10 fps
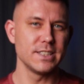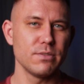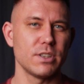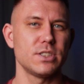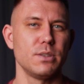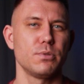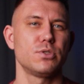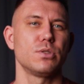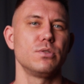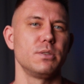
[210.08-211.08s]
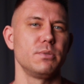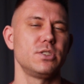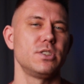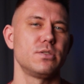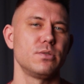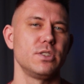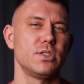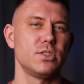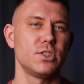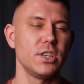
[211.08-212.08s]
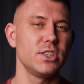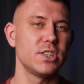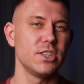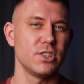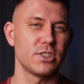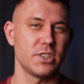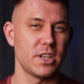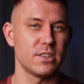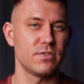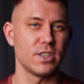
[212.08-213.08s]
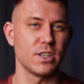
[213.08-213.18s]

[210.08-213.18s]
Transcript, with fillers: gdzie właśnie poszczególne mieście trenuje się częściej niż raz w